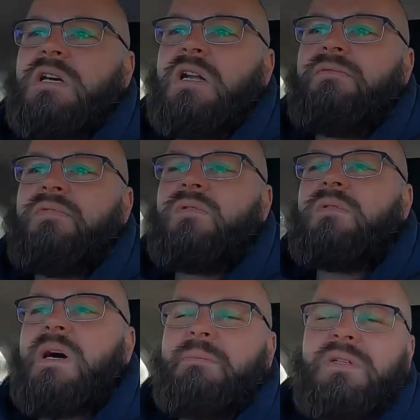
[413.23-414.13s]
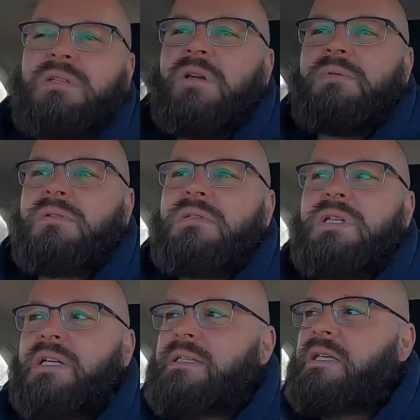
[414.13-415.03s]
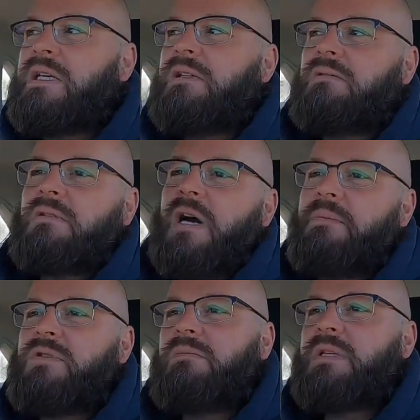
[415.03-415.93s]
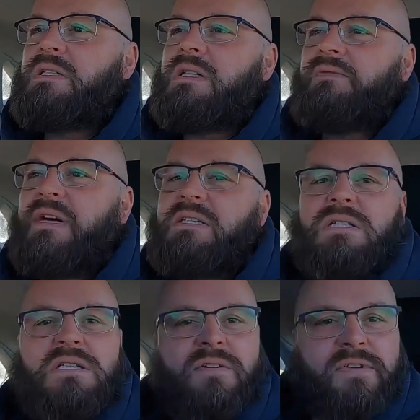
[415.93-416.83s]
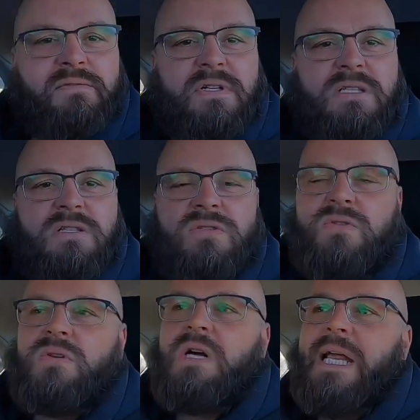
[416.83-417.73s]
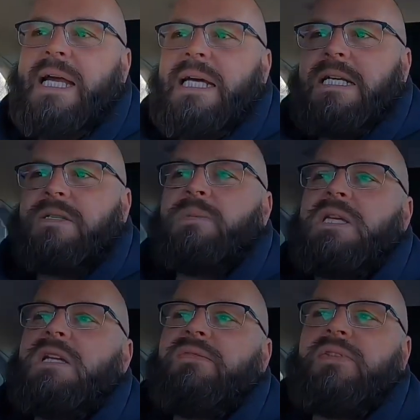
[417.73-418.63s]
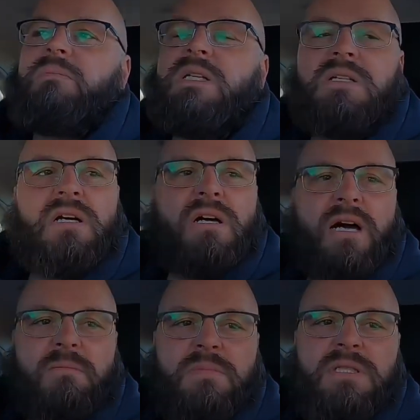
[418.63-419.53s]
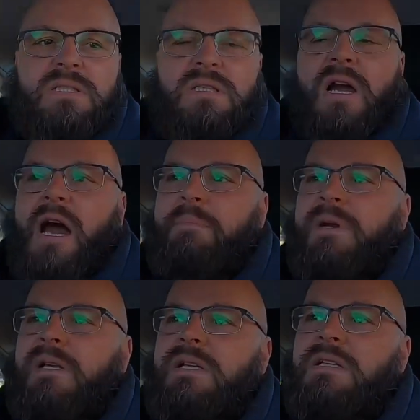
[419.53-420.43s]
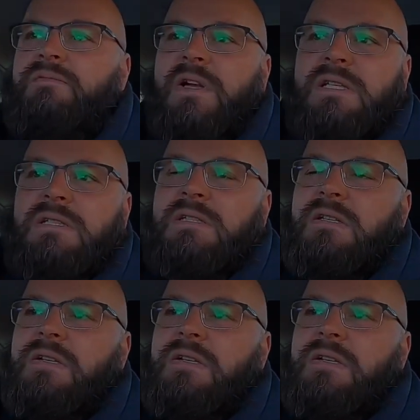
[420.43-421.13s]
keine Wohnung, habe ich glaube ich noch nie erzählt oder habe ich schon mal erzählt, weiß ich nicht. Auf jeden Fall ist es so, dass mich jeder Vermieter hat mich abgelehnt, weil ich